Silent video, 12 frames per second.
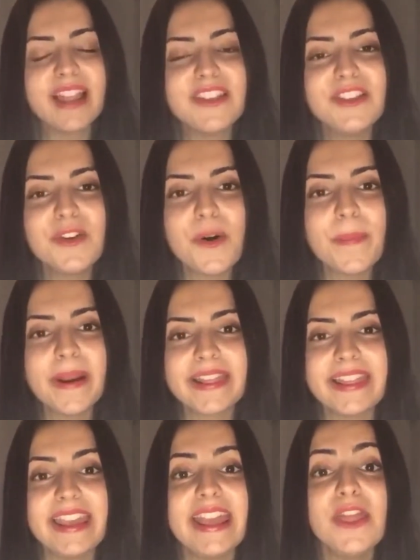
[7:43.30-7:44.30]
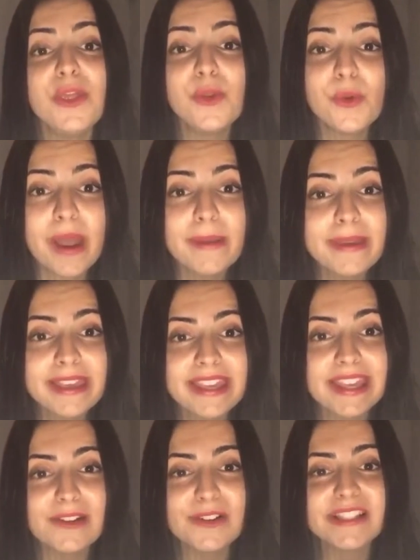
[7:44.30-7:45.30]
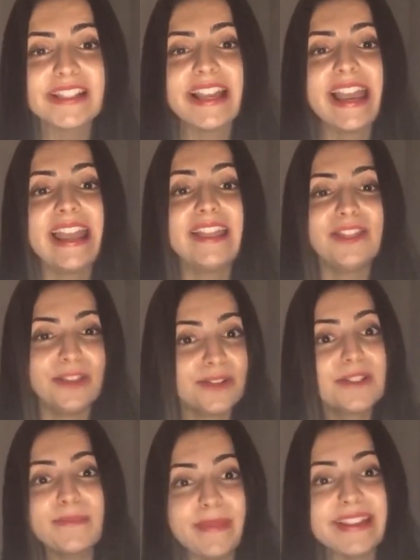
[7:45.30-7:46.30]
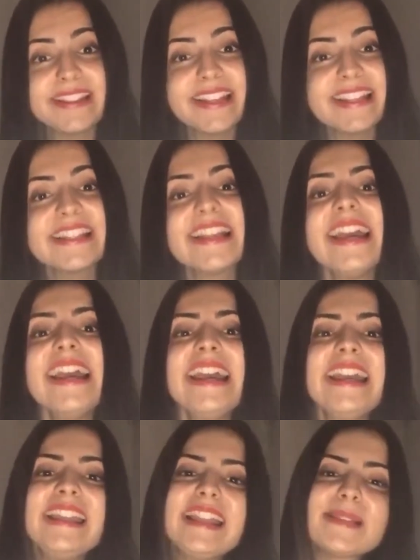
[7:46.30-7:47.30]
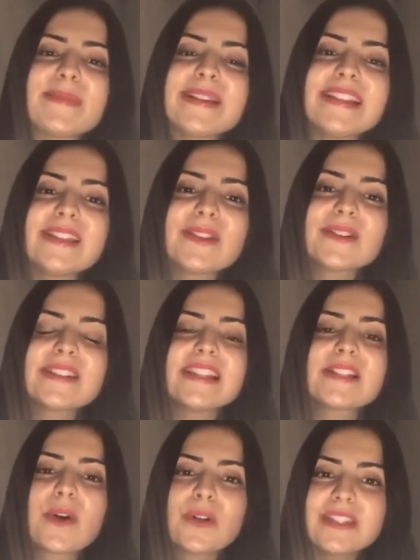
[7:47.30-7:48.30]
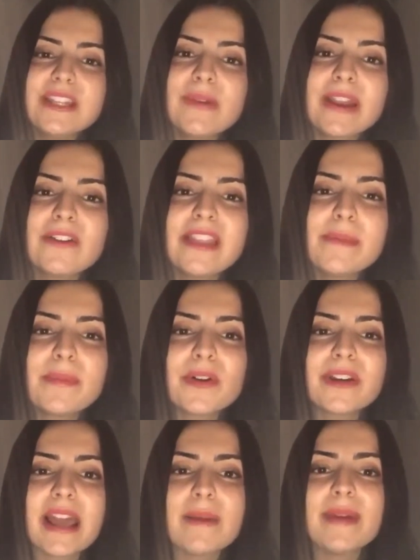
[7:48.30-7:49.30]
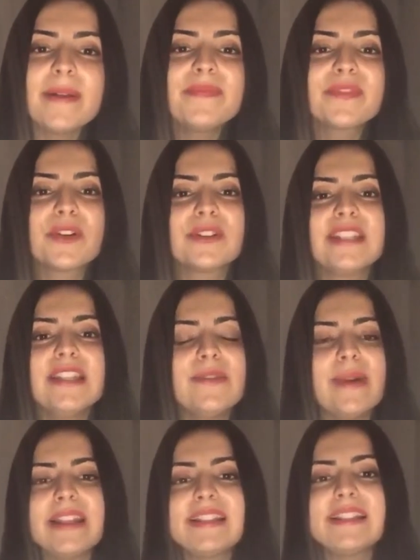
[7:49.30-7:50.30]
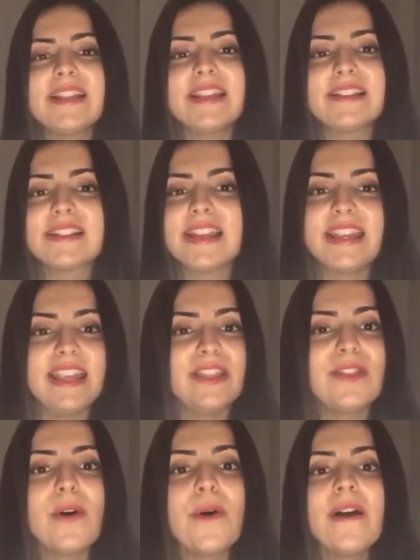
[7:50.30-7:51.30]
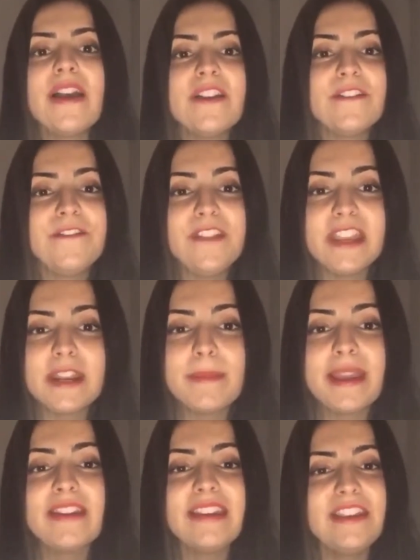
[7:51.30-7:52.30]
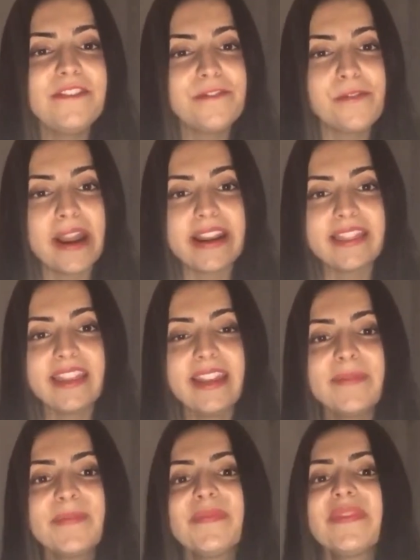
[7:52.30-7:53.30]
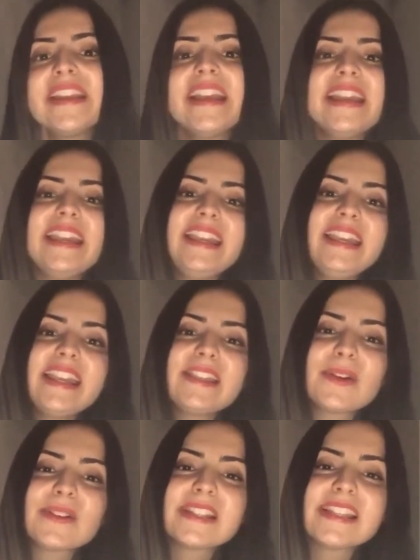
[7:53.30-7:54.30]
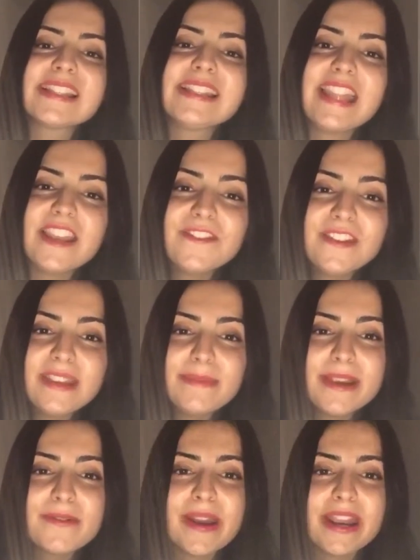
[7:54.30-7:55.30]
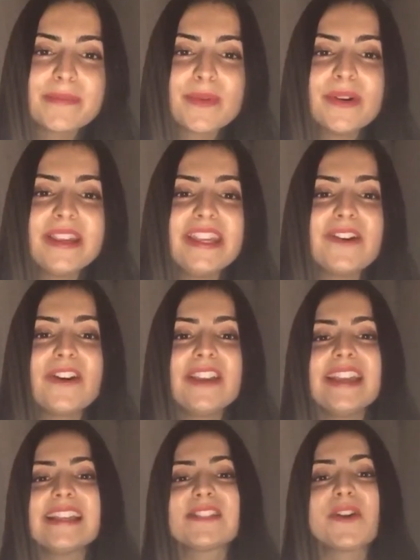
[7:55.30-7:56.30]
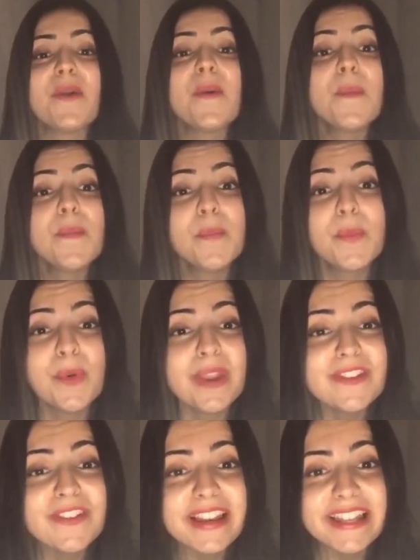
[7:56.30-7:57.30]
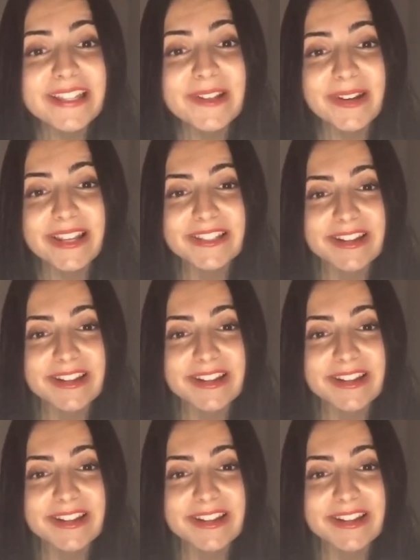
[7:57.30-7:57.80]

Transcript: yo perdí 9 kilos en dos meses y después entonces continué con el programa, continué siguiendo firme y fuerte y entonces definí mi cuerpo y hoy estoy muy feliz con los